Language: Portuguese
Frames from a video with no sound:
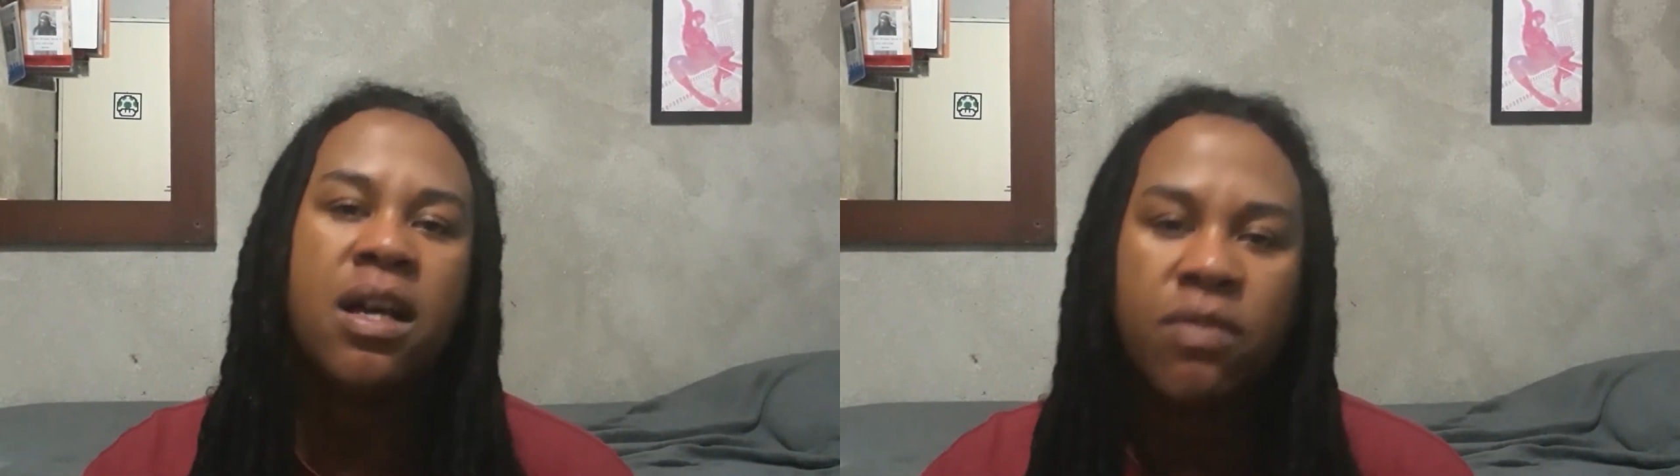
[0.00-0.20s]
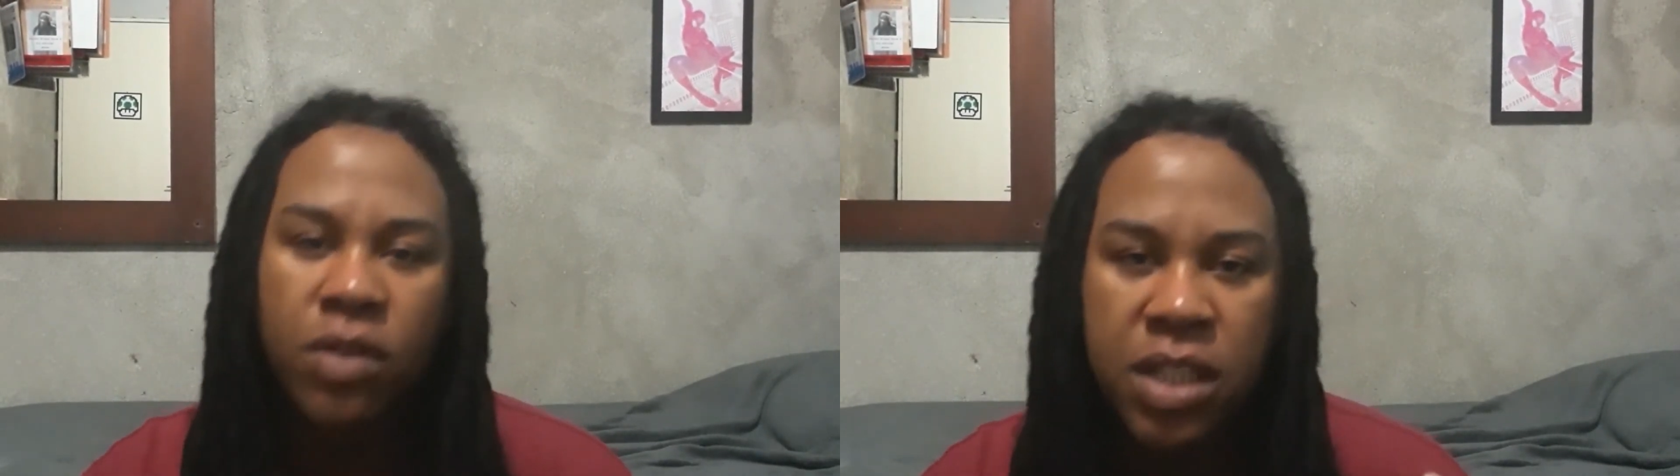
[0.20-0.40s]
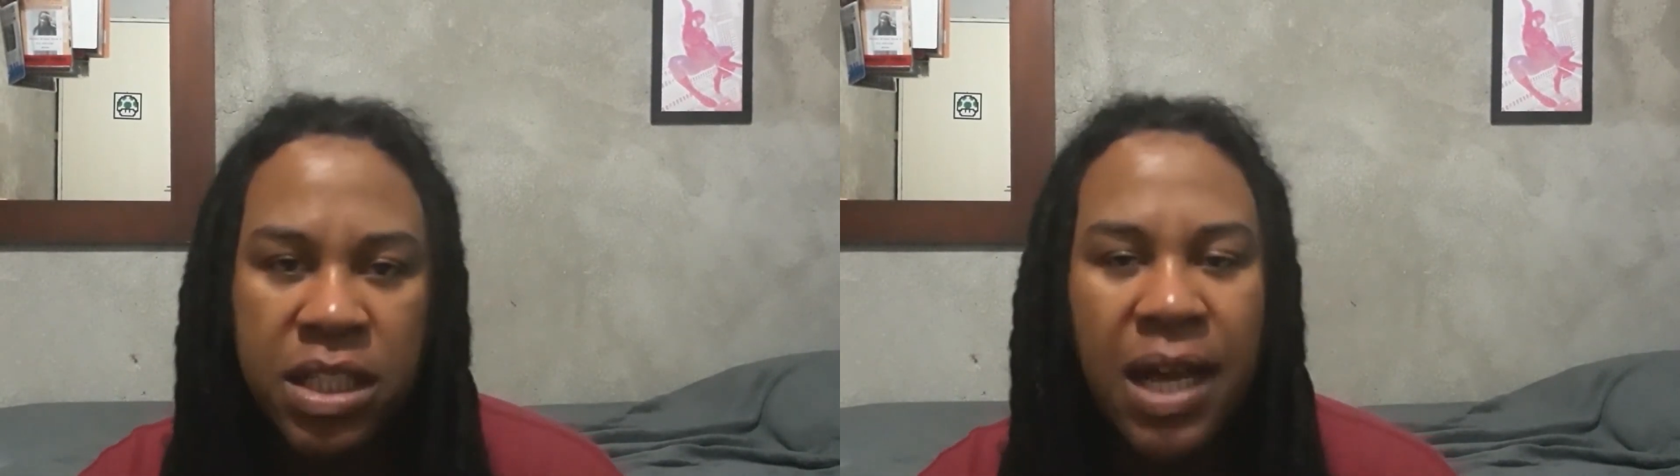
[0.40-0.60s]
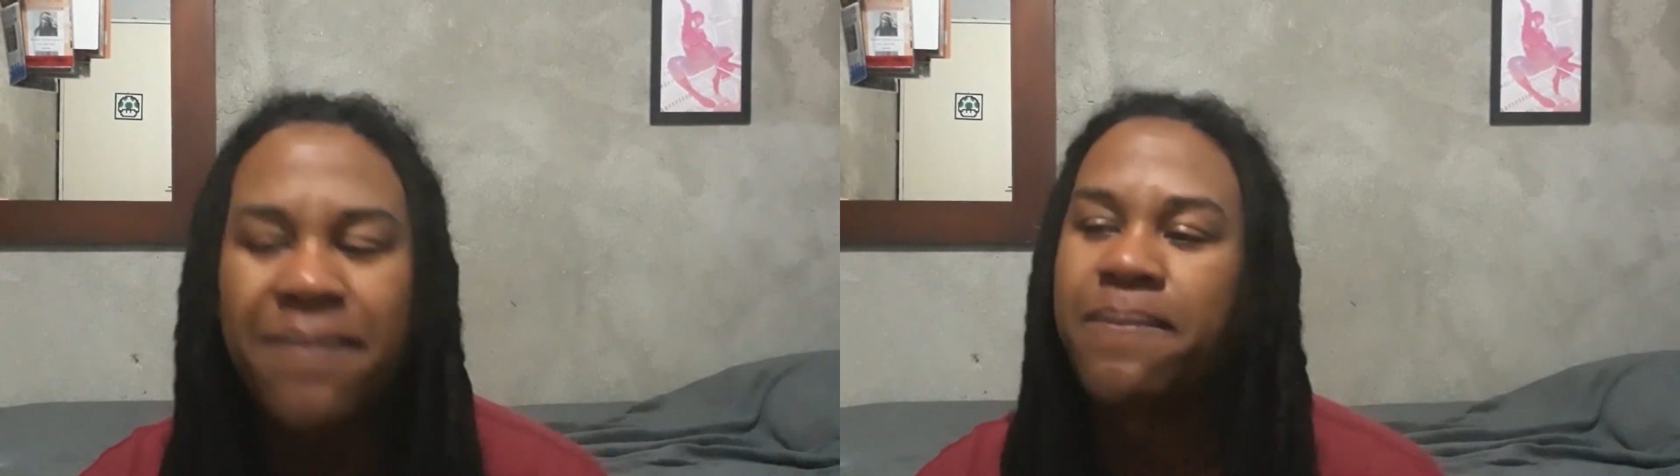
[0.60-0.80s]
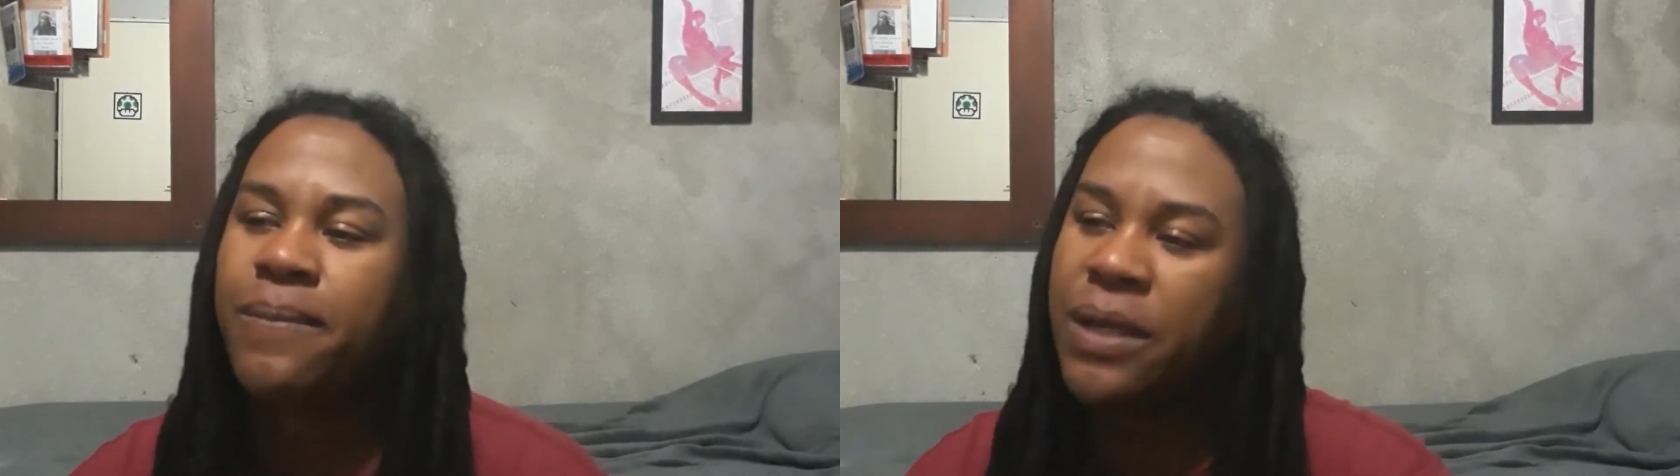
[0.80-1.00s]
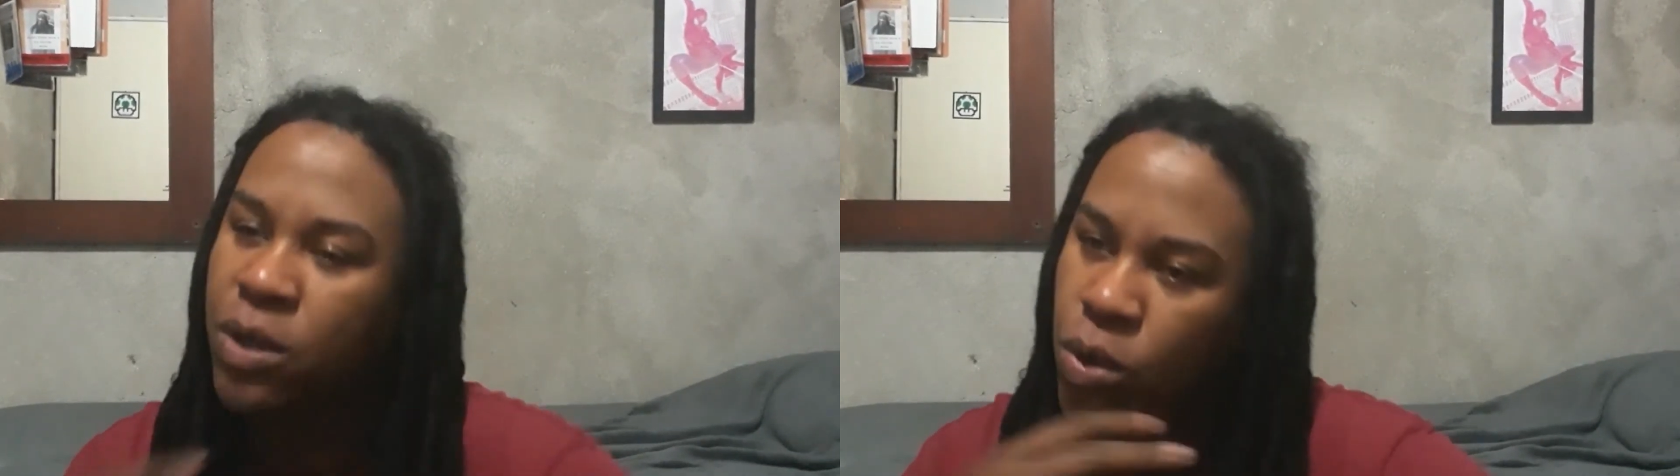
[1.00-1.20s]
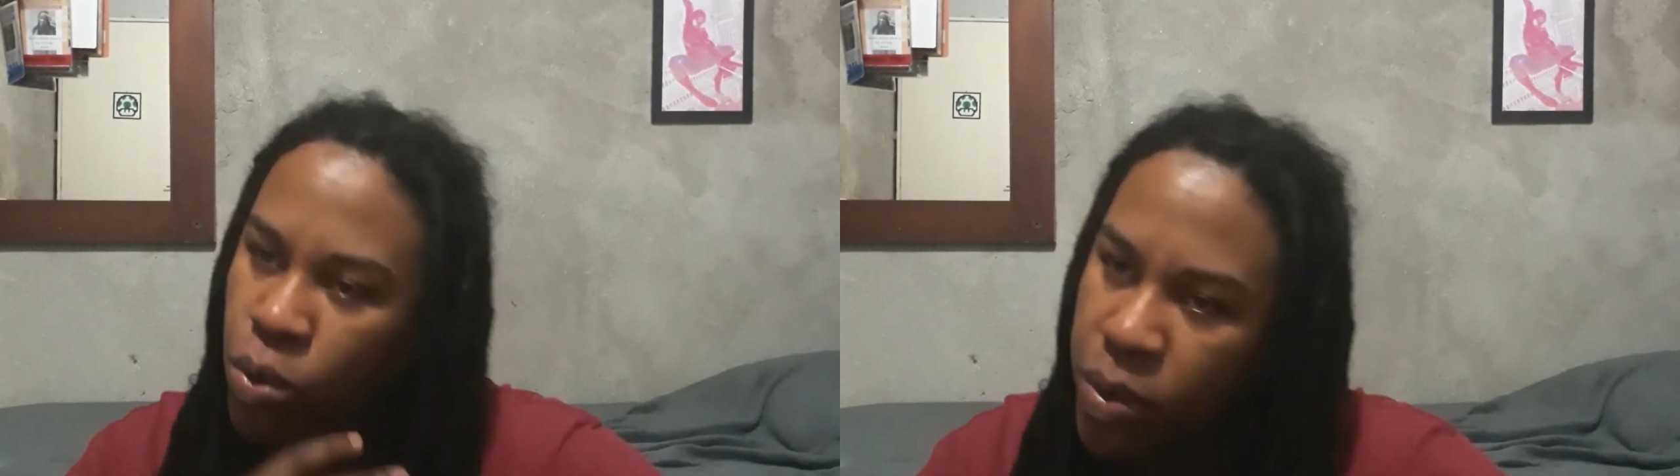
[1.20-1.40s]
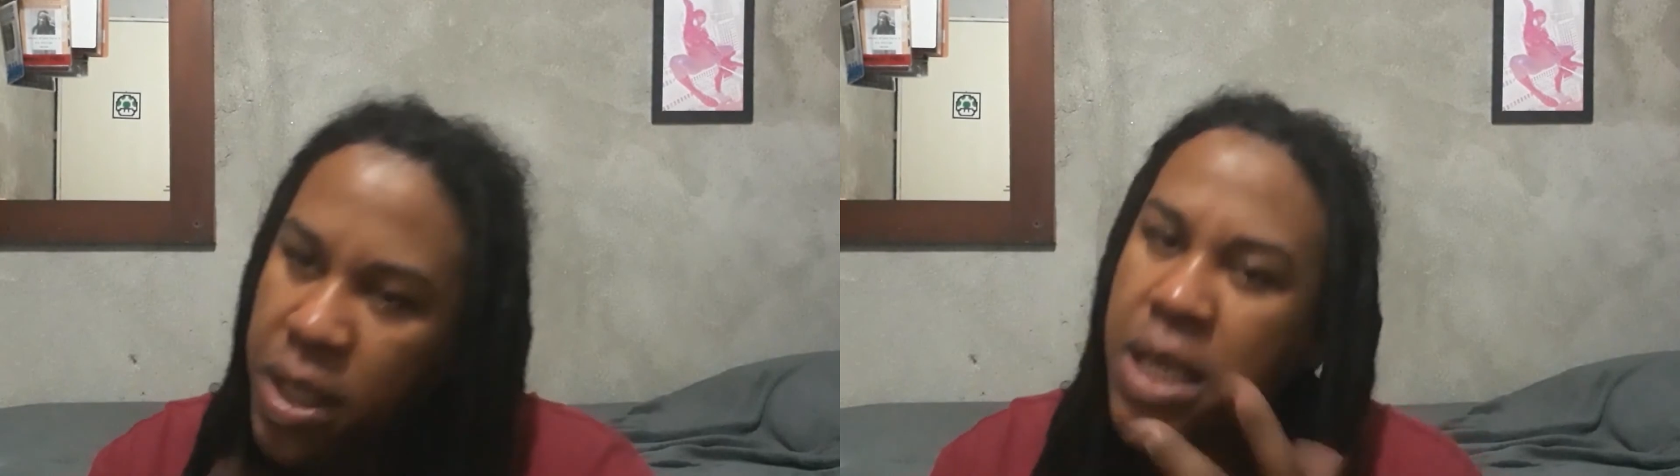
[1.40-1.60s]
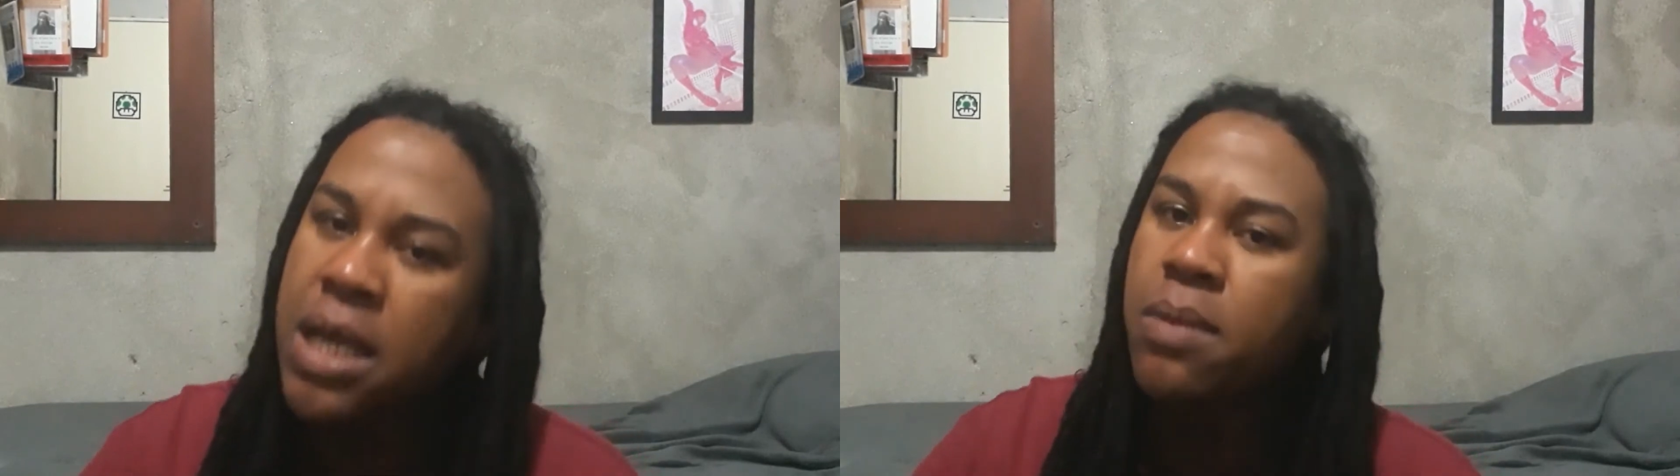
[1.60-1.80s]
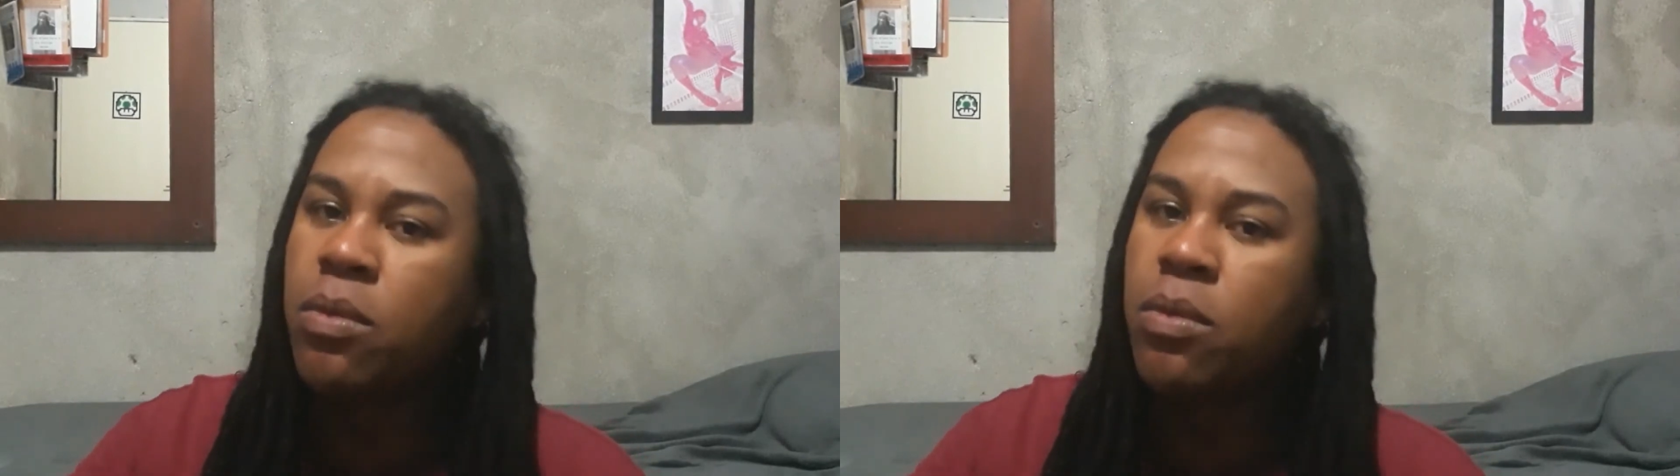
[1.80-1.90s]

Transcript: vou tentar incluir,